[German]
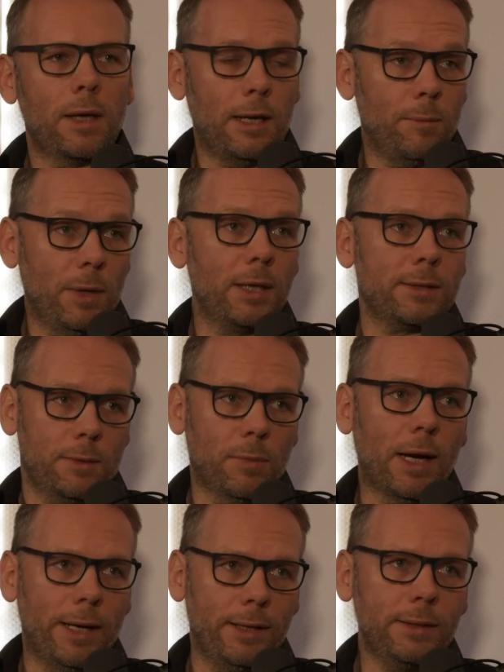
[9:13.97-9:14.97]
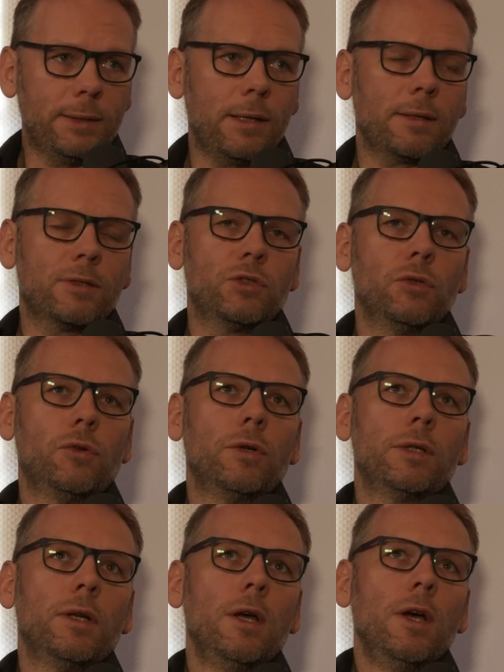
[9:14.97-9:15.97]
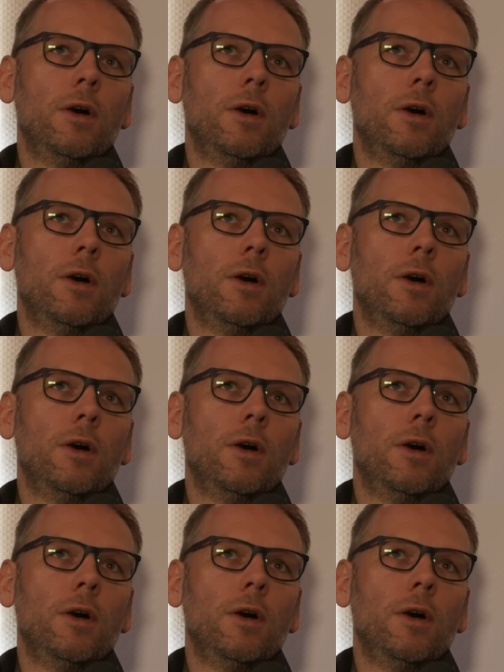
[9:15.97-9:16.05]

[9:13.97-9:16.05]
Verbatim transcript: ein LMS im Einsatz schon